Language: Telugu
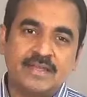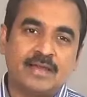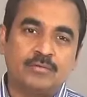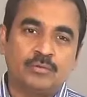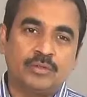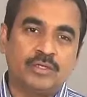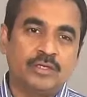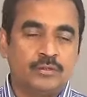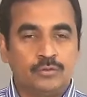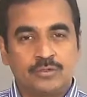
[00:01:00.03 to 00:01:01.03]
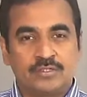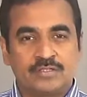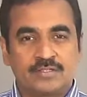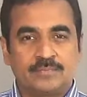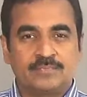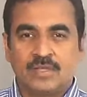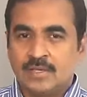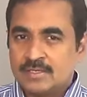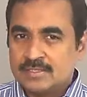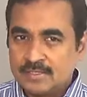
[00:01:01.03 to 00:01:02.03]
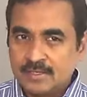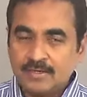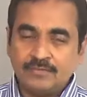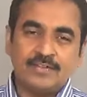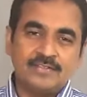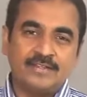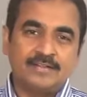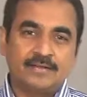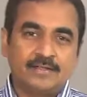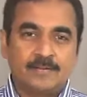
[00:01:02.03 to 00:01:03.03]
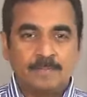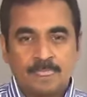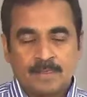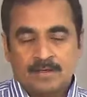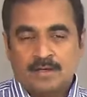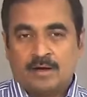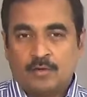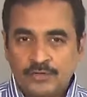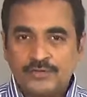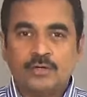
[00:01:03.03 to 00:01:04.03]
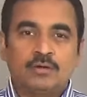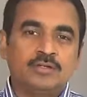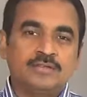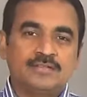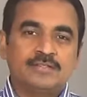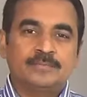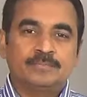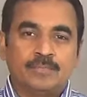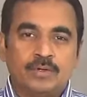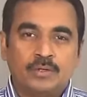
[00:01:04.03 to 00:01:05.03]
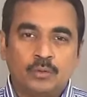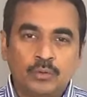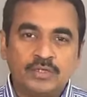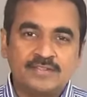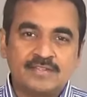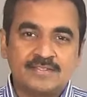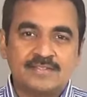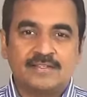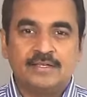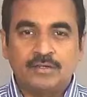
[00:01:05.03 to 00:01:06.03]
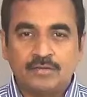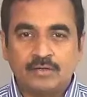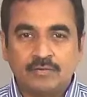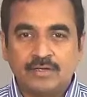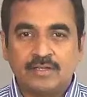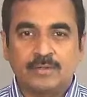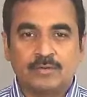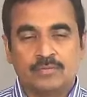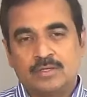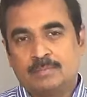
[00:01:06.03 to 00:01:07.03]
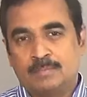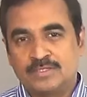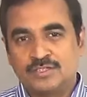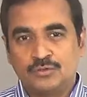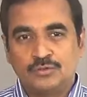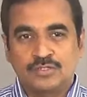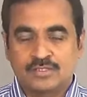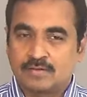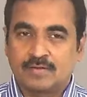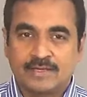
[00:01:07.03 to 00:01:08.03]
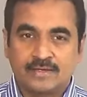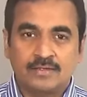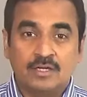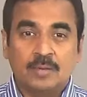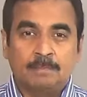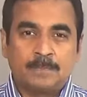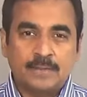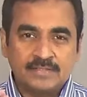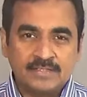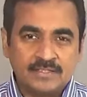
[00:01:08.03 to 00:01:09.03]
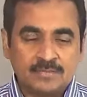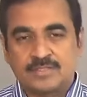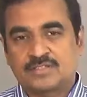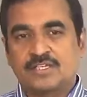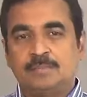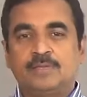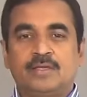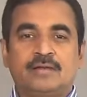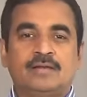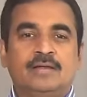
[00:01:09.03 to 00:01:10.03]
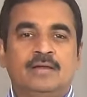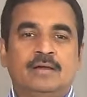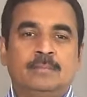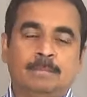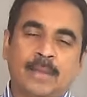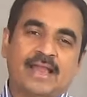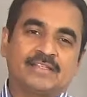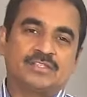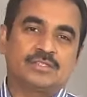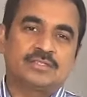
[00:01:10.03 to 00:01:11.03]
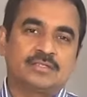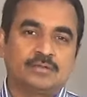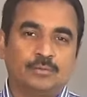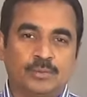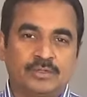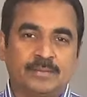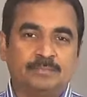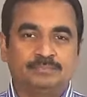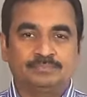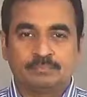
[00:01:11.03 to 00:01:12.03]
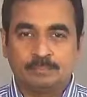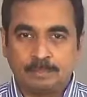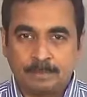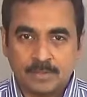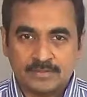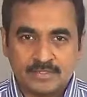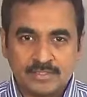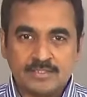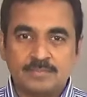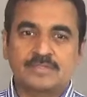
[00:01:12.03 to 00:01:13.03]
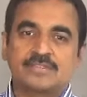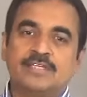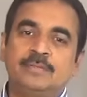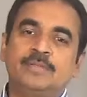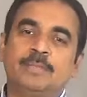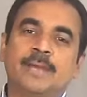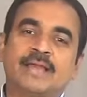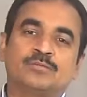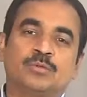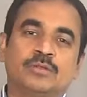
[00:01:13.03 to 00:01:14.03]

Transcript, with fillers: హ్యావ్ టుని యూజ్ చేస్తాం చిన్న డిఫరెన్స్ ఏంటంటే అఫీషియల్ ఆర్డర్స్ నోటీసెస్ ఇటువంటి వాటికి మనం మస్ట్ని యూజ్ చేస్తాం లైక్ పాసెంజర్స్ మస్ట్ కీప్ దయర్ బ్యాగ్స్ విత్ దెమ్ పాసింజర్స్ మస్ట్ కీప్ దర్ బ్యాగ్స్ విత్